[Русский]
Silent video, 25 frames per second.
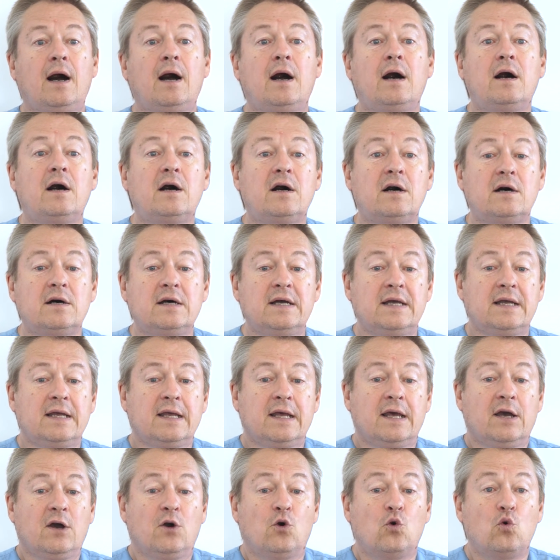А,
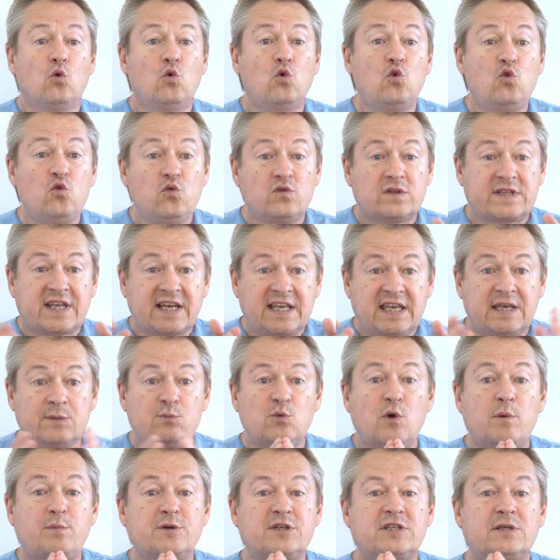у,
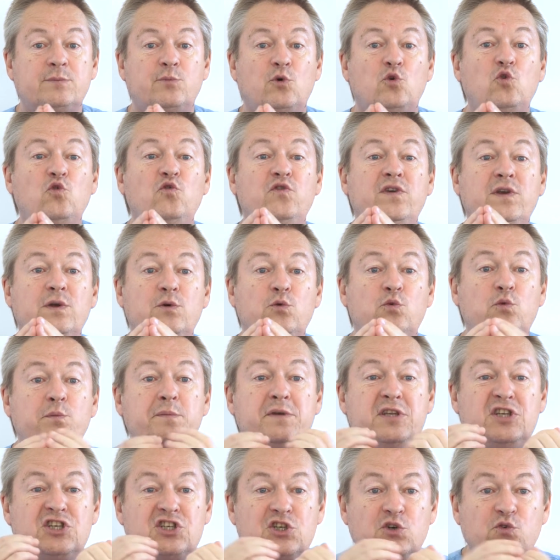таким образом уви,
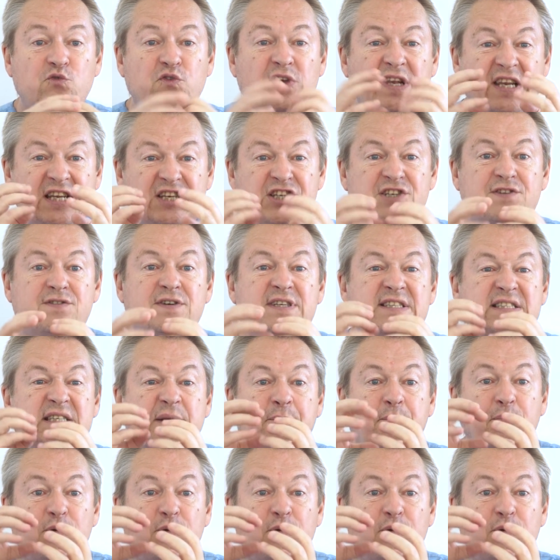уменьш, увеличивается